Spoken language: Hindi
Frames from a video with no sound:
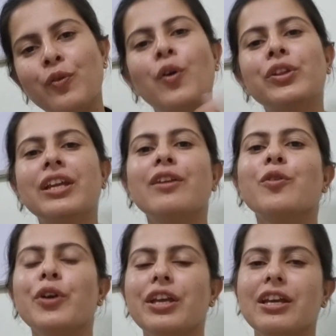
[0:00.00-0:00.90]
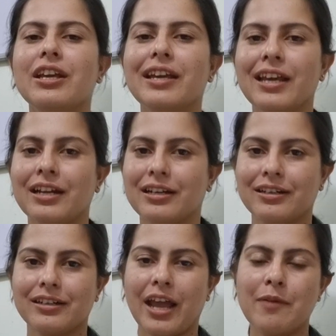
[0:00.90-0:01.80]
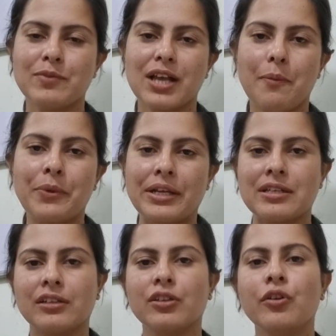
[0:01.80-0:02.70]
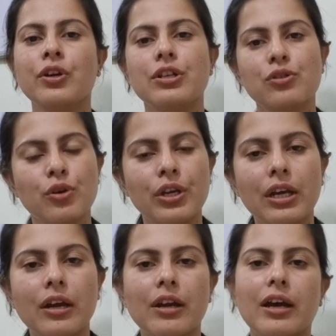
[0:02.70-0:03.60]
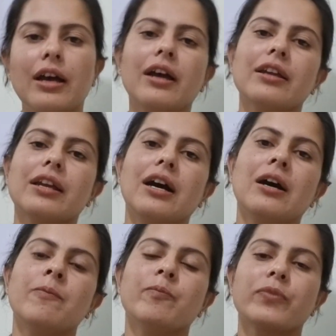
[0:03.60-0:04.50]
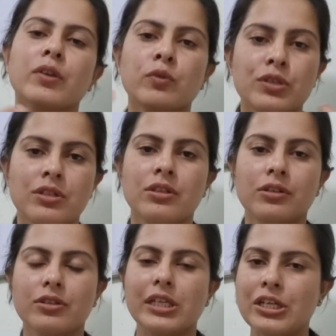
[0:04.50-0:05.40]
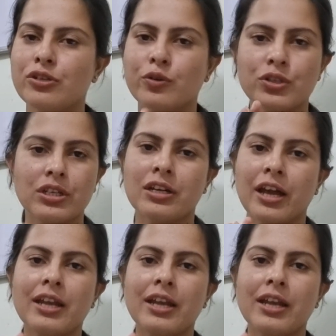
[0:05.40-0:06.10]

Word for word: वो दिन को ही एक टाइम से आप कह सकते हो इंजॉय करना या उस चीज़ को जीना